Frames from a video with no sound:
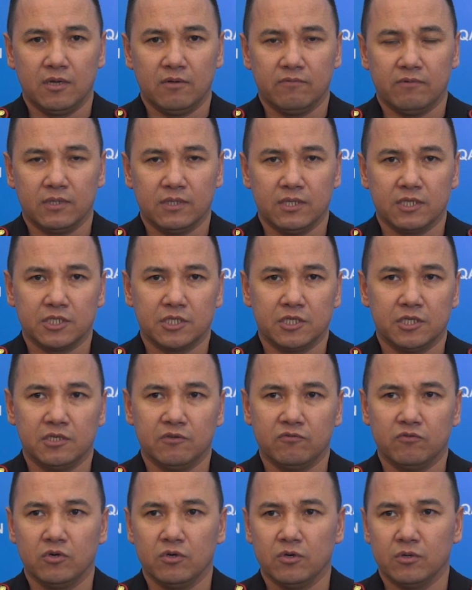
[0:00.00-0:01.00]
В отношении
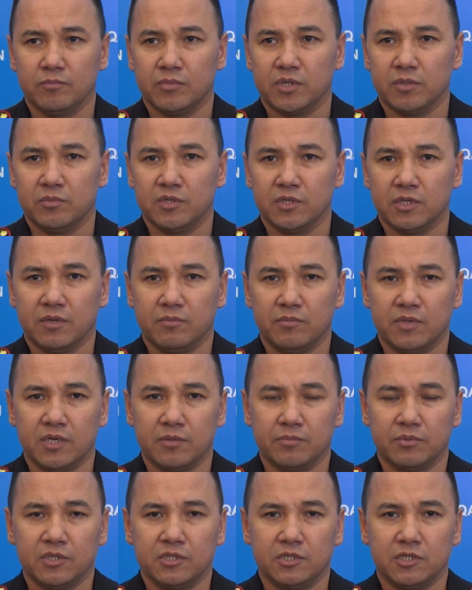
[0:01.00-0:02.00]
него применена мера
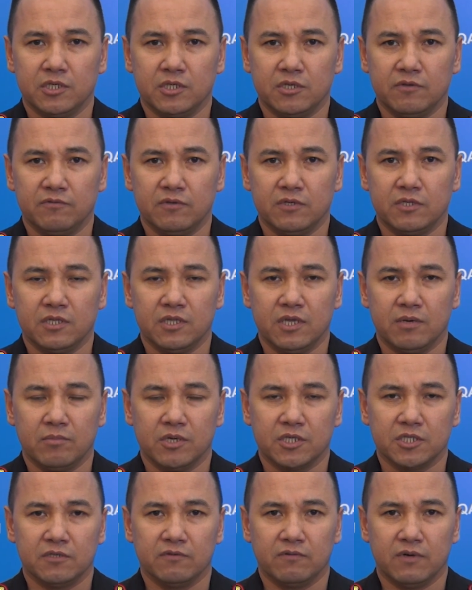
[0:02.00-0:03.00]
пресечения в виде
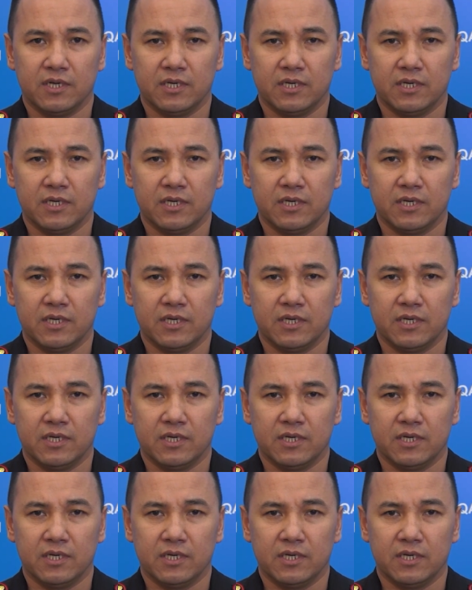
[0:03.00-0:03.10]
домашнего